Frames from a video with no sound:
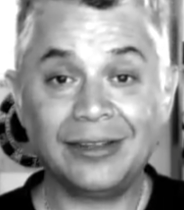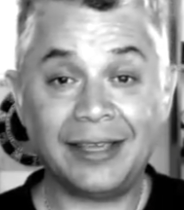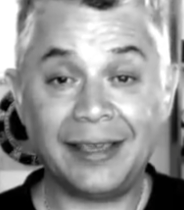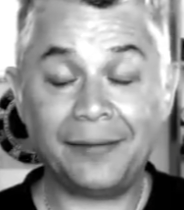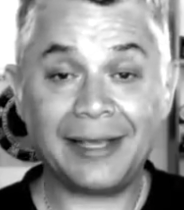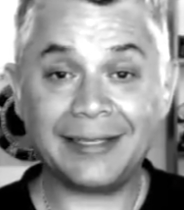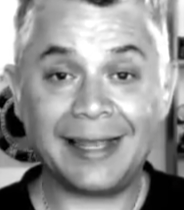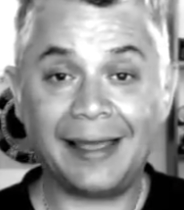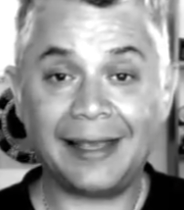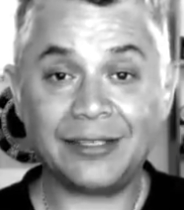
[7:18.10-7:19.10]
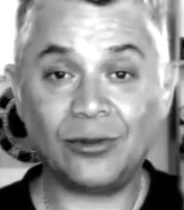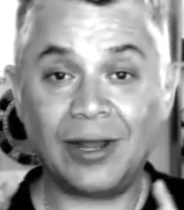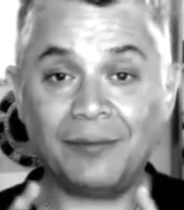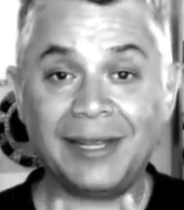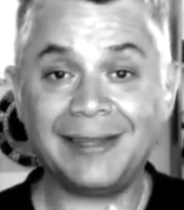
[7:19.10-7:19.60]
Te llevas nada,
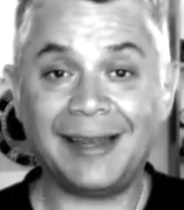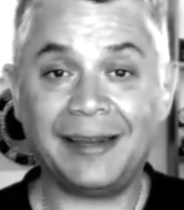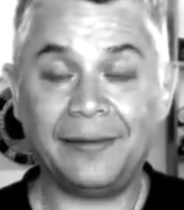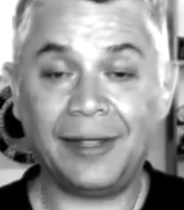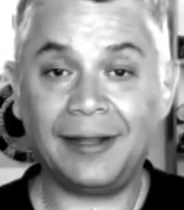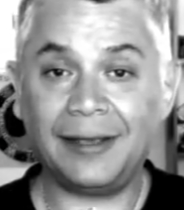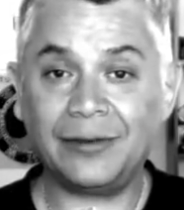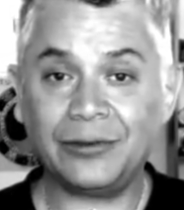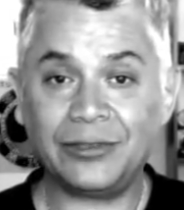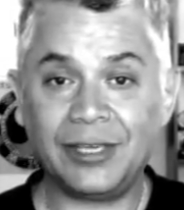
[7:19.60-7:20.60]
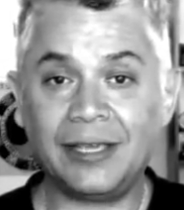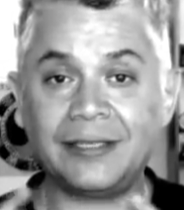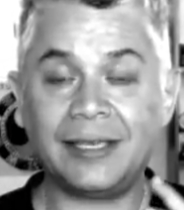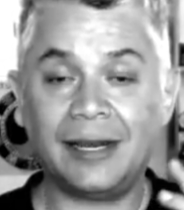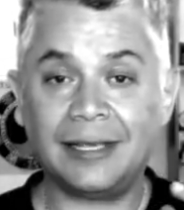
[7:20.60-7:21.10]
solamente el nivel de
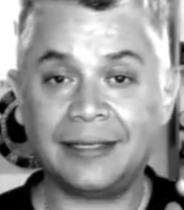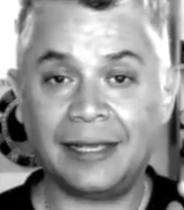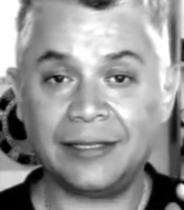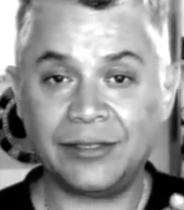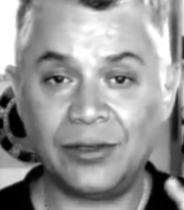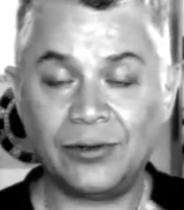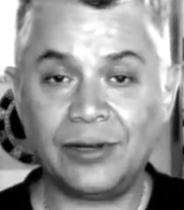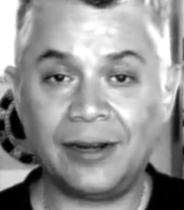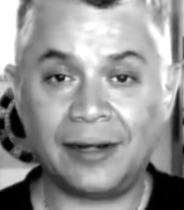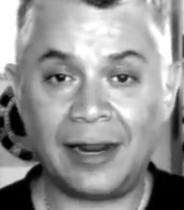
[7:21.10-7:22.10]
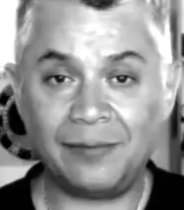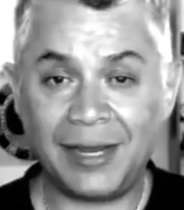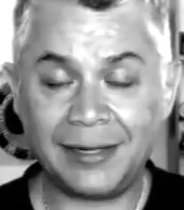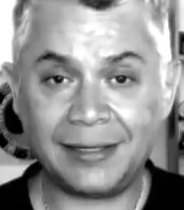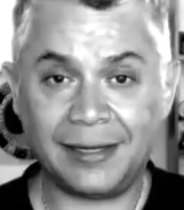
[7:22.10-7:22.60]
conciencia, las acciones
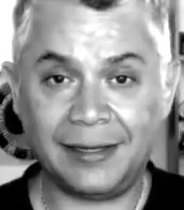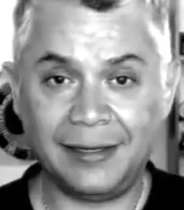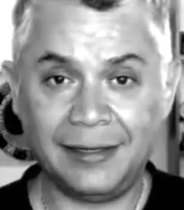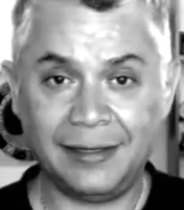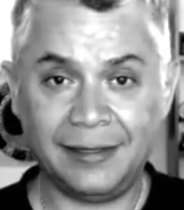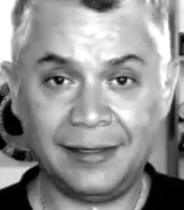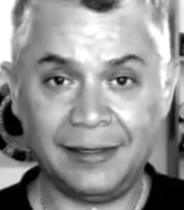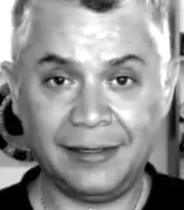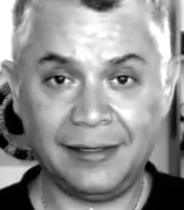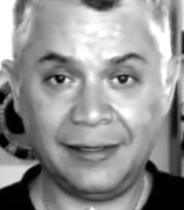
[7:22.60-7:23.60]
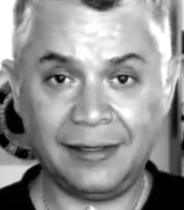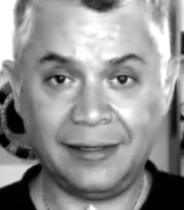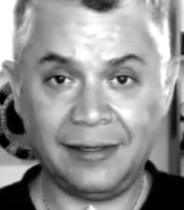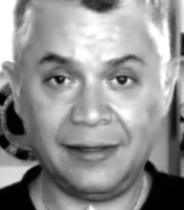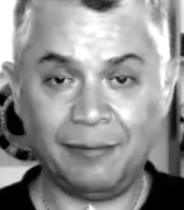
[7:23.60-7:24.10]
realmente.
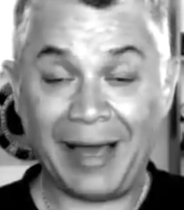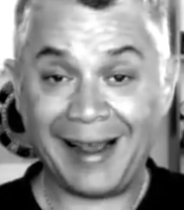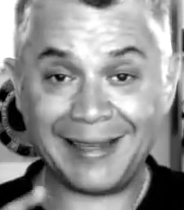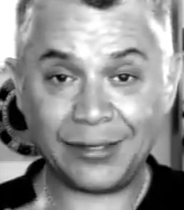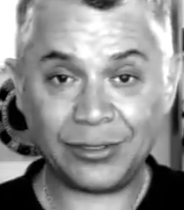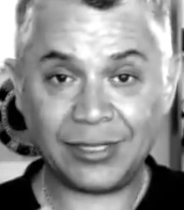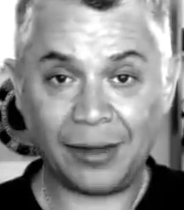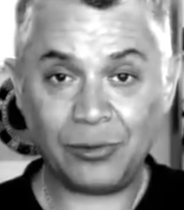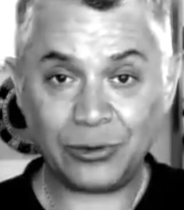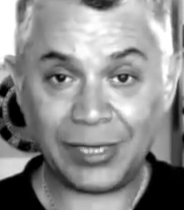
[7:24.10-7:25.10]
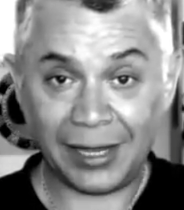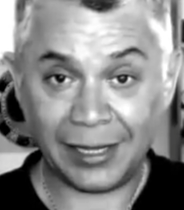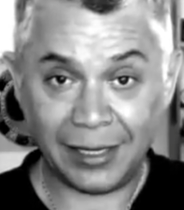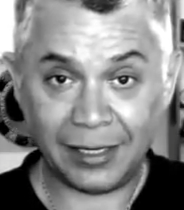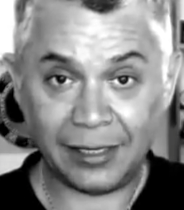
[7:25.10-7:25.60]
Para eso estamos
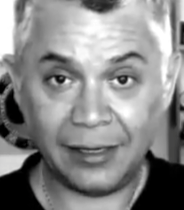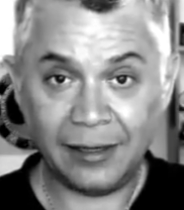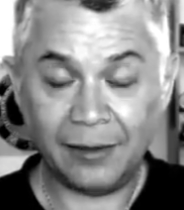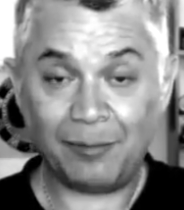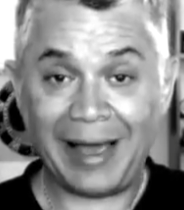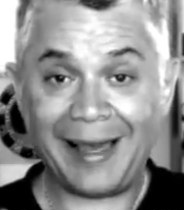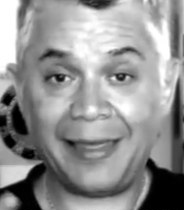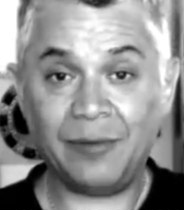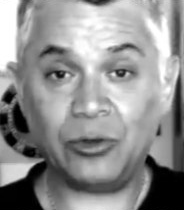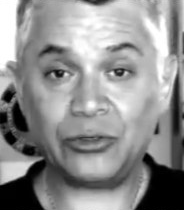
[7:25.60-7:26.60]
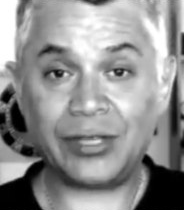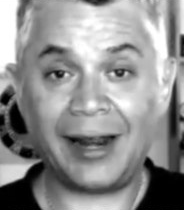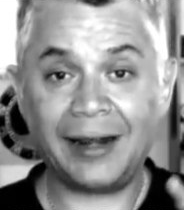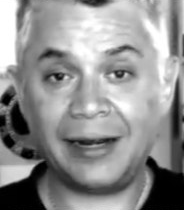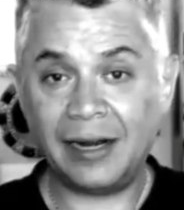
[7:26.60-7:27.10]
aquí, para
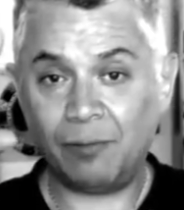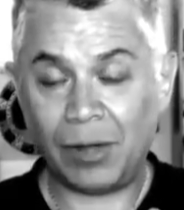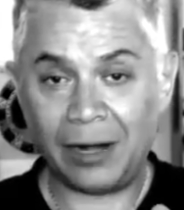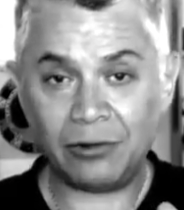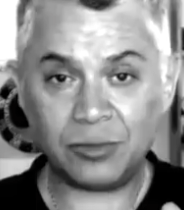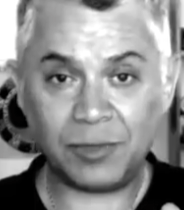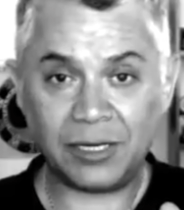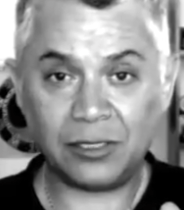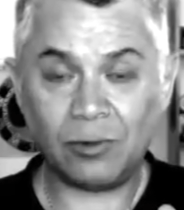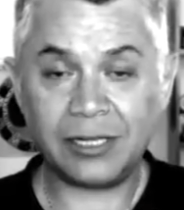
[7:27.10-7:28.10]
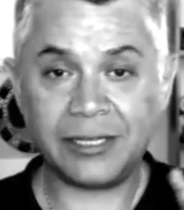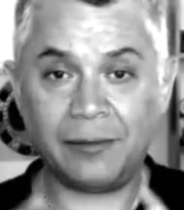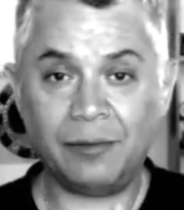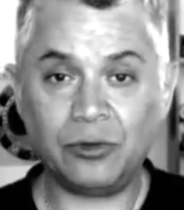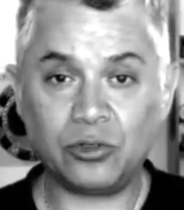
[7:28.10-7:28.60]
demostrar en el plano espiritual
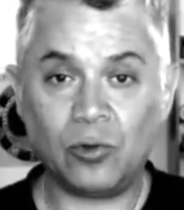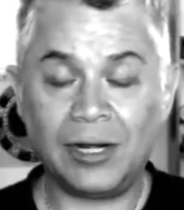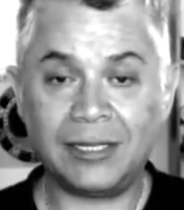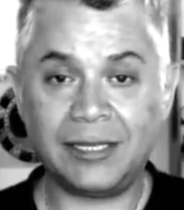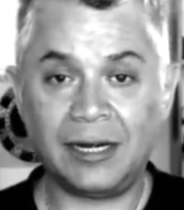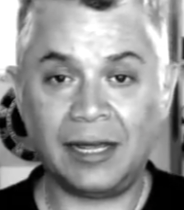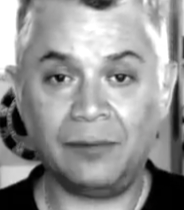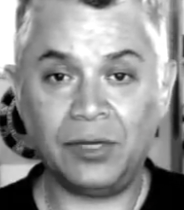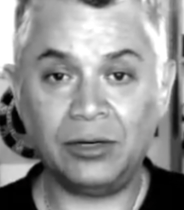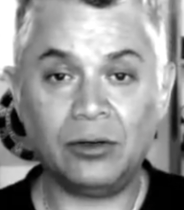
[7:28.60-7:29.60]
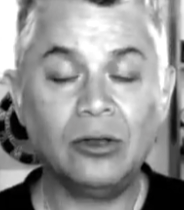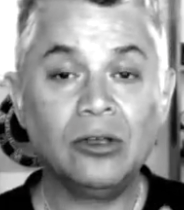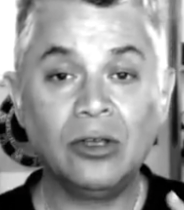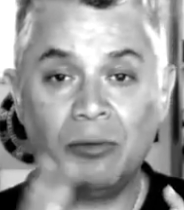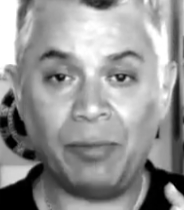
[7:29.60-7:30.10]
sabemos cuál es el camino,
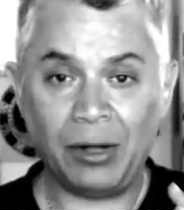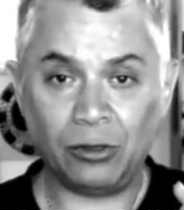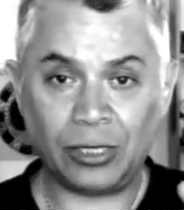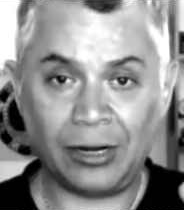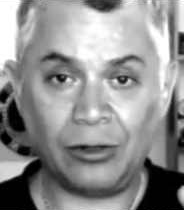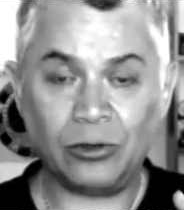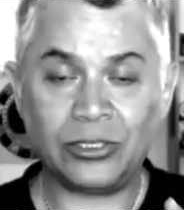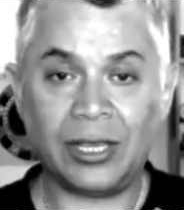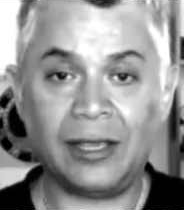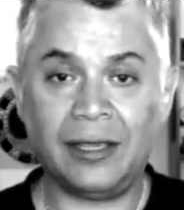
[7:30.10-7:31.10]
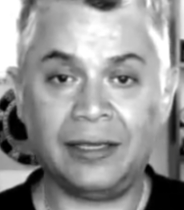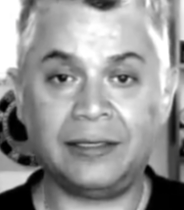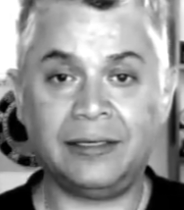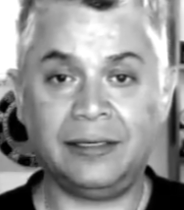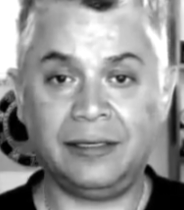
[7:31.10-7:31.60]
pero otra cosa
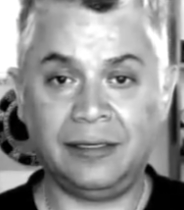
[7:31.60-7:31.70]
es